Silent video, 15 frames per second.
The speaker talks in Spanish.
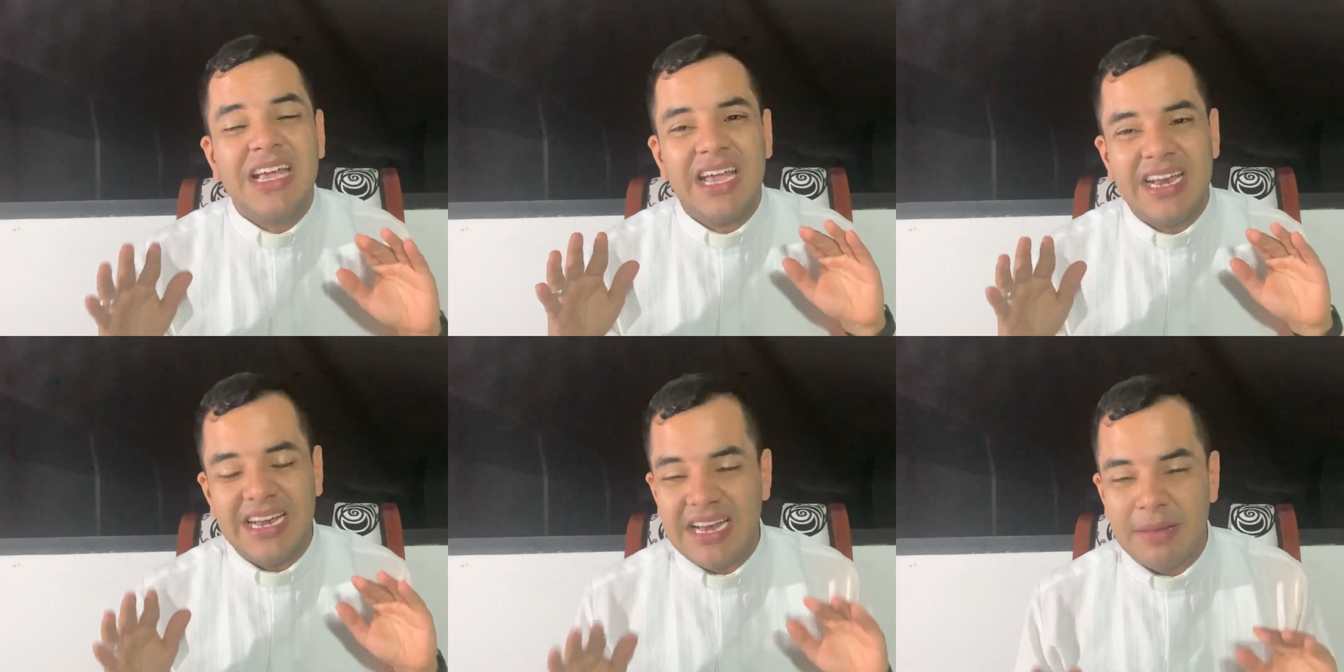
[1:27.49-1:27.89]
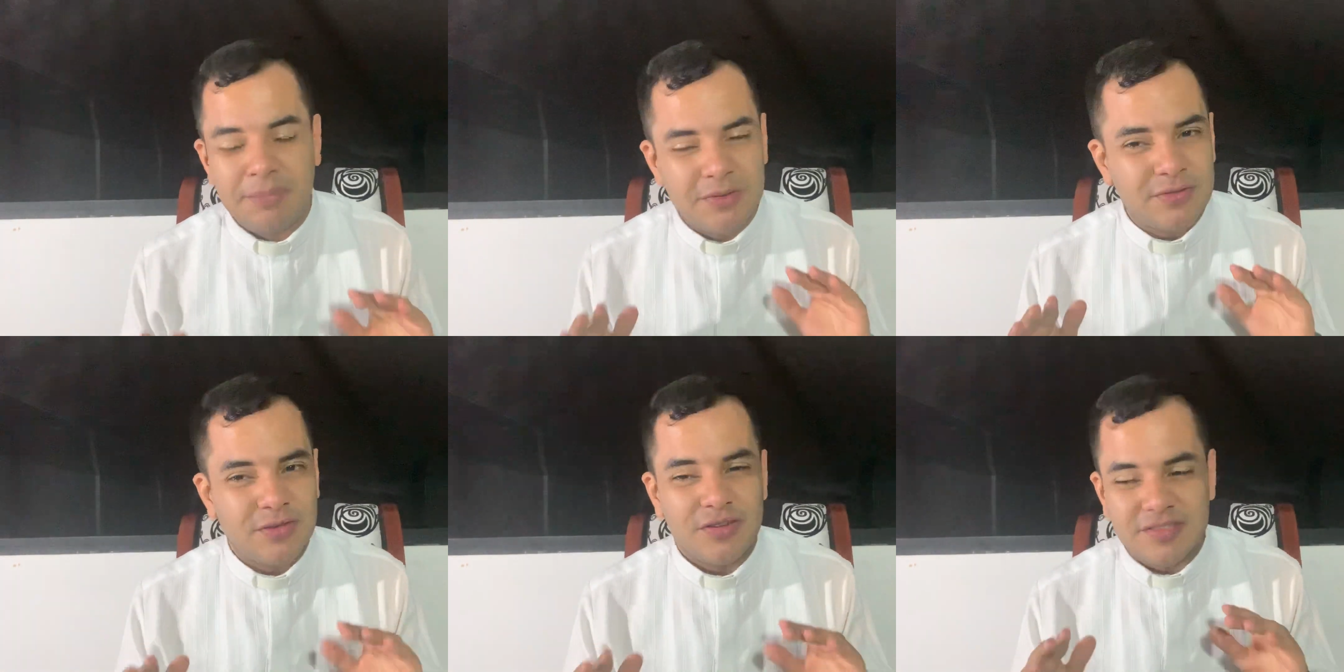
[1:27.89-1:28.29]
en el
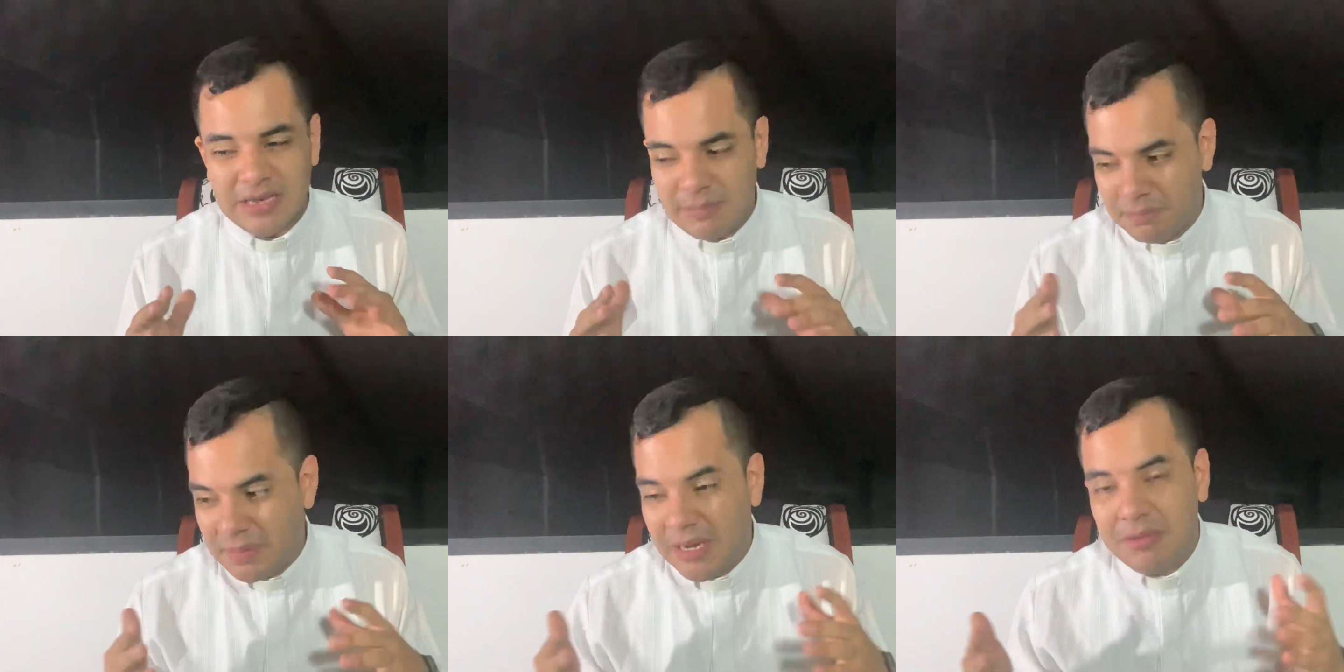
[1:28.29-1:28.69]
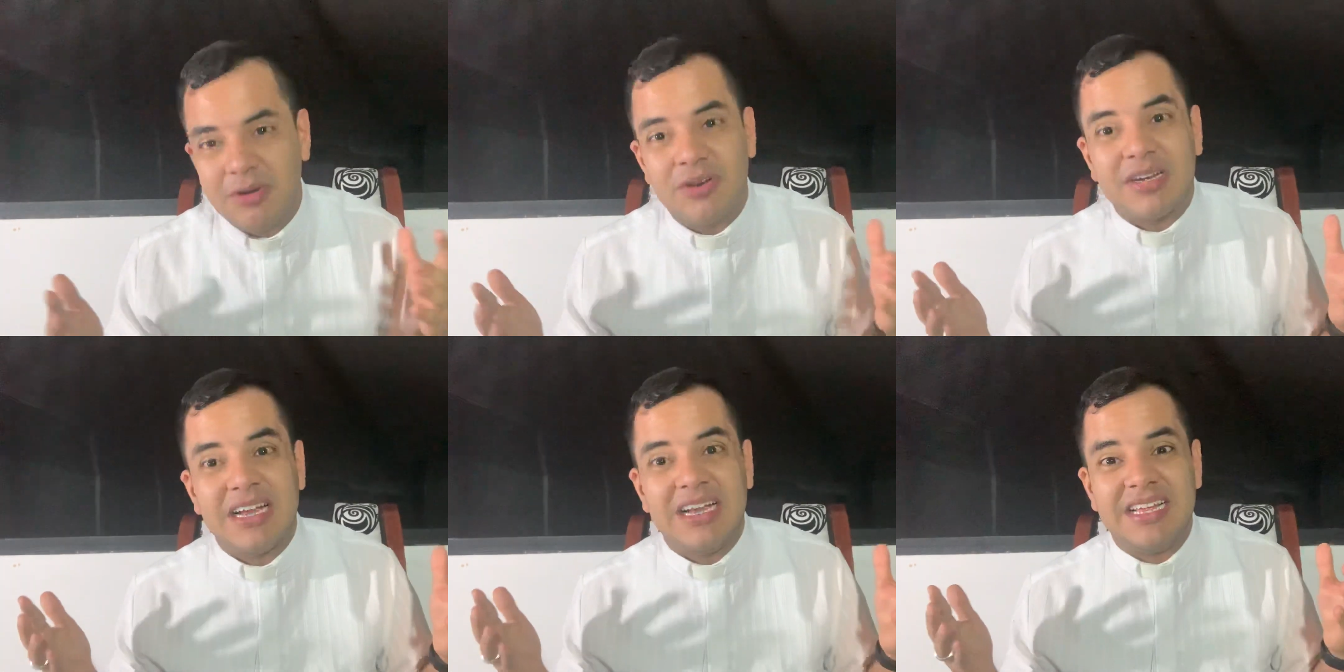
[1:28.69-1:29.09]
apóstol San
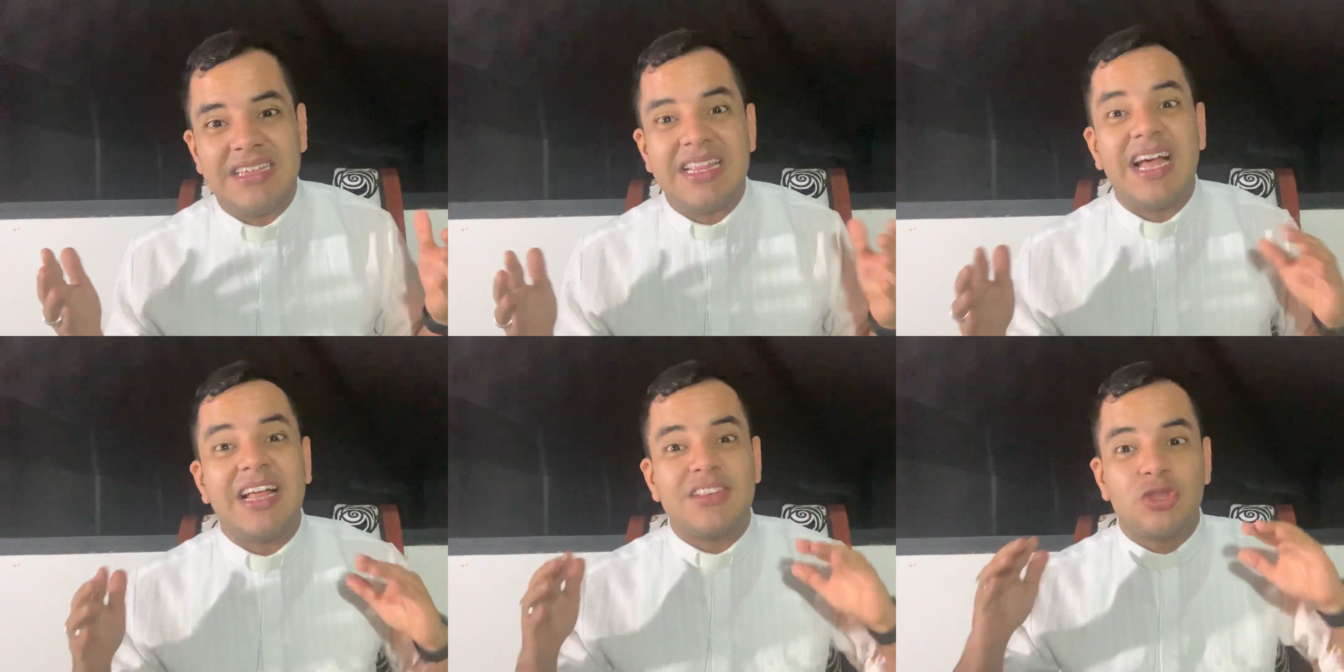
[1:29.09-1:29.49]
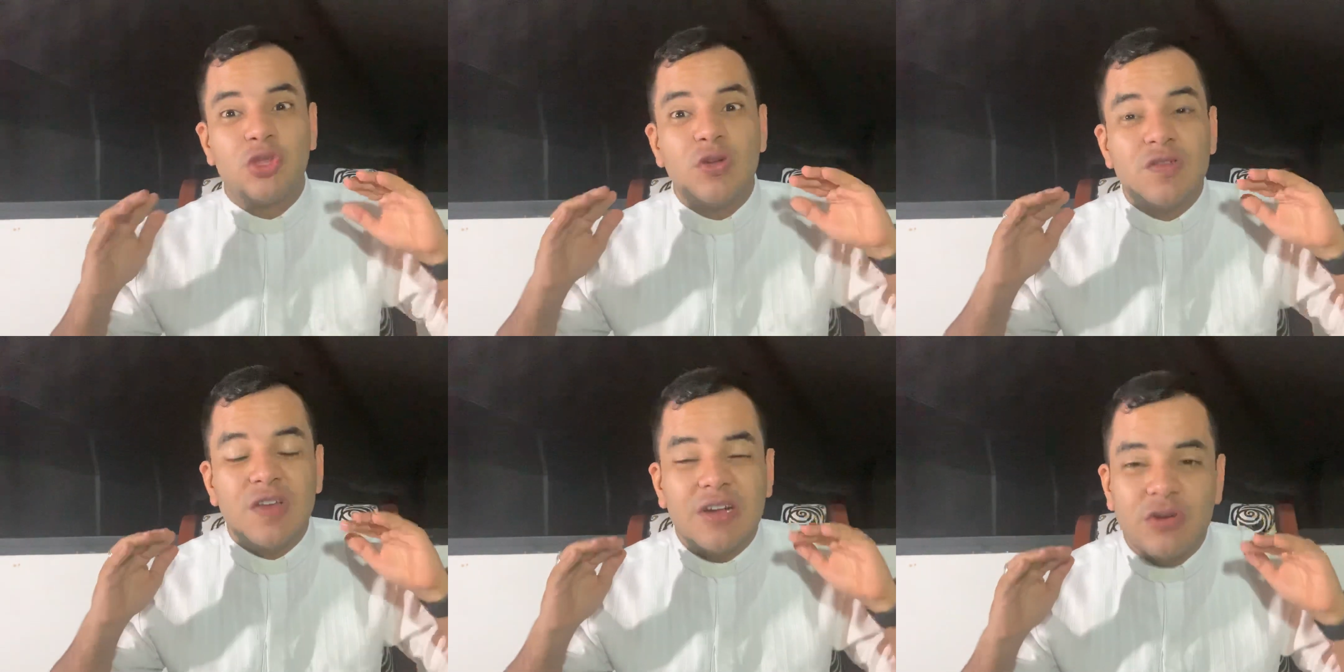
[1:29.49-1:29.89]
Pablo que les da
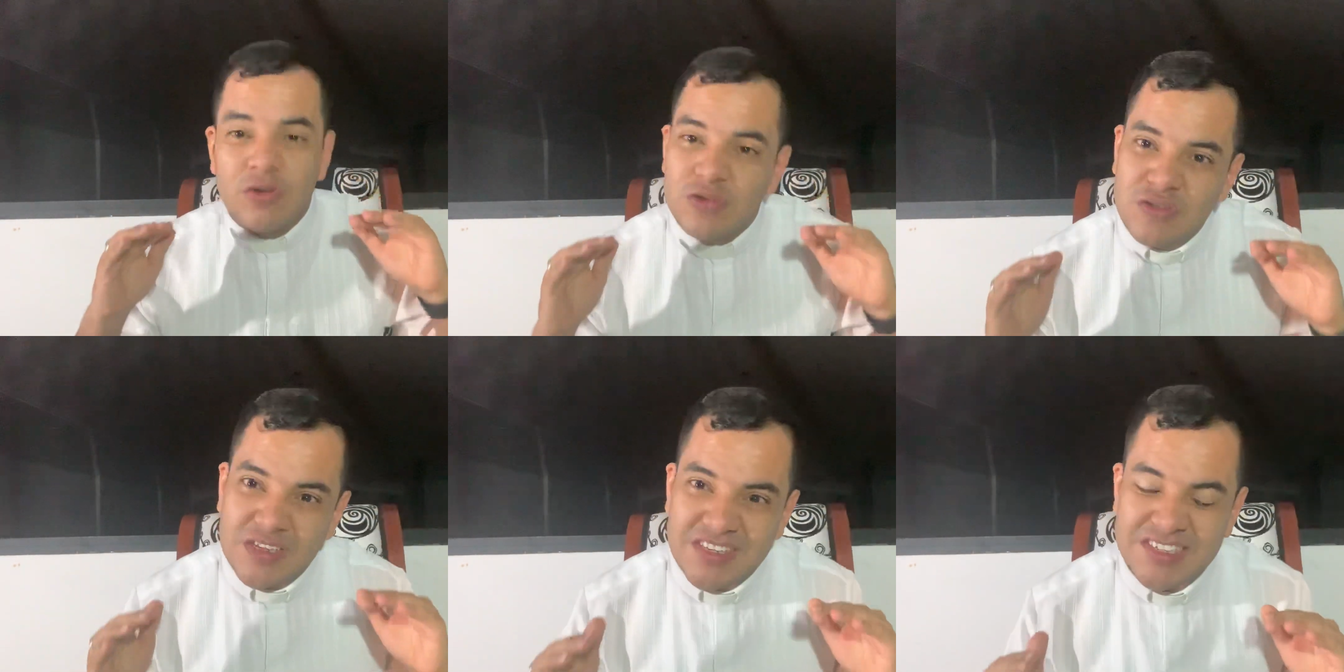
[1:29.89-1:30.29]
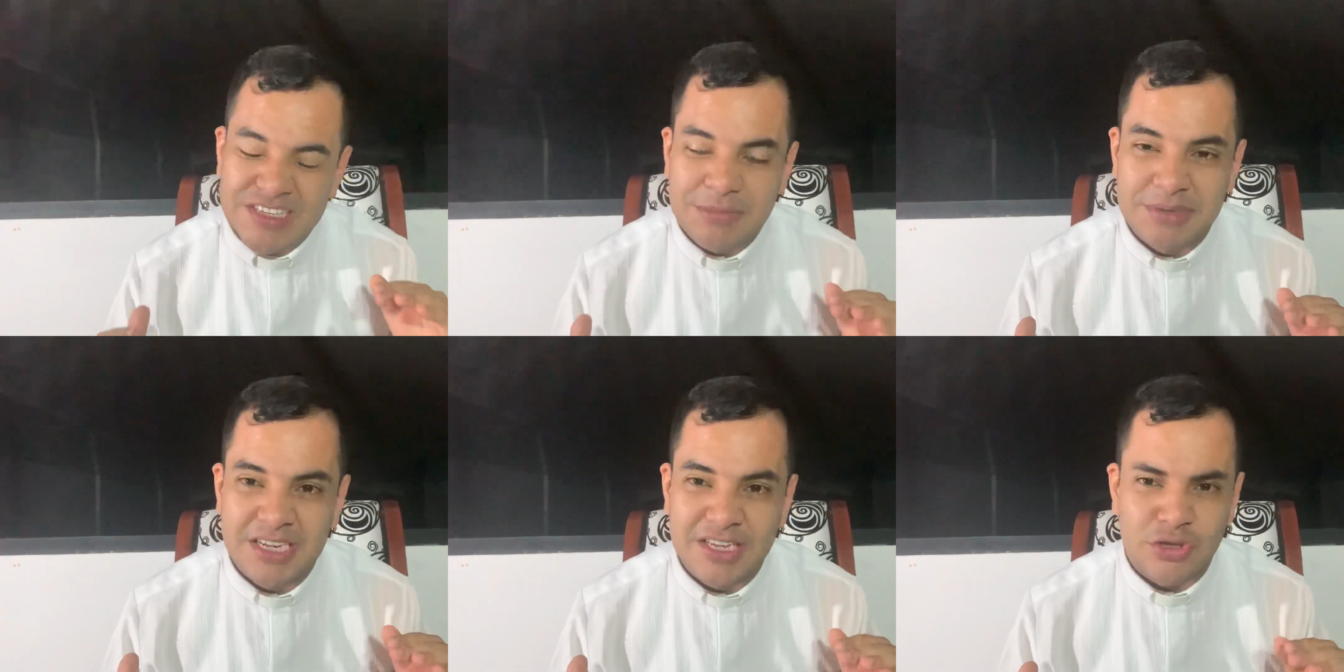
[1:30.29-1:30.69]
dos
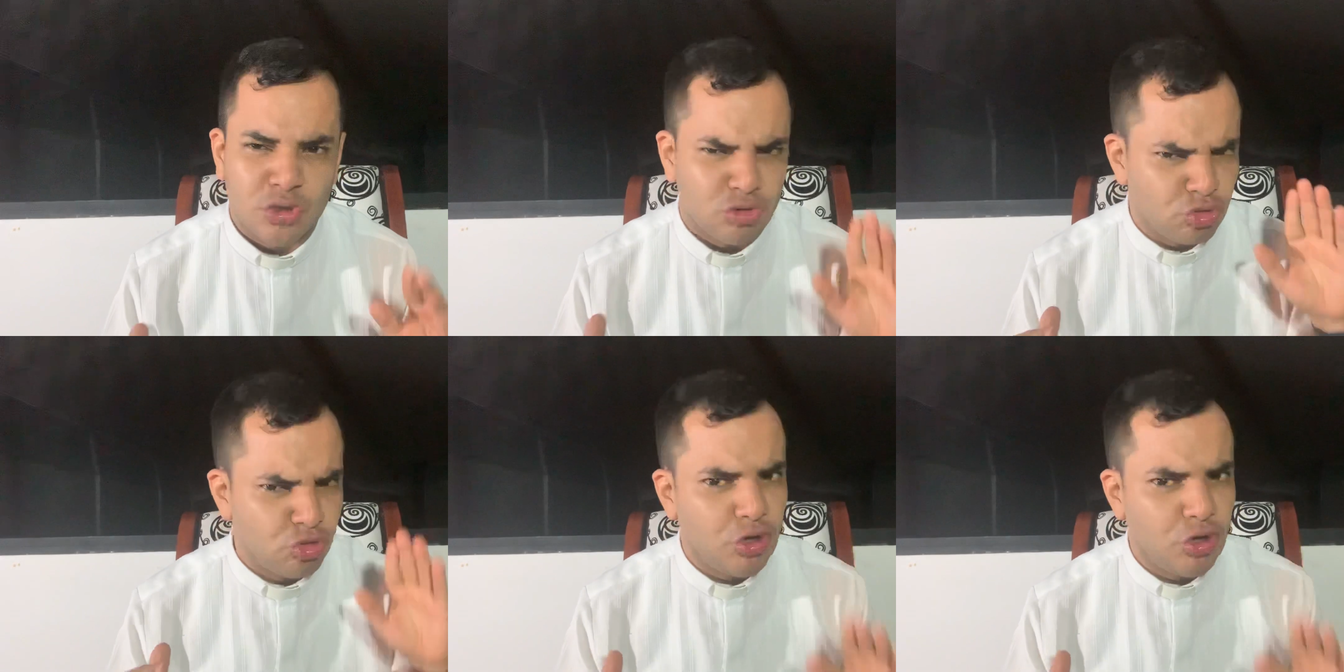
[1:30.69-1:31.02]
acontecimientos,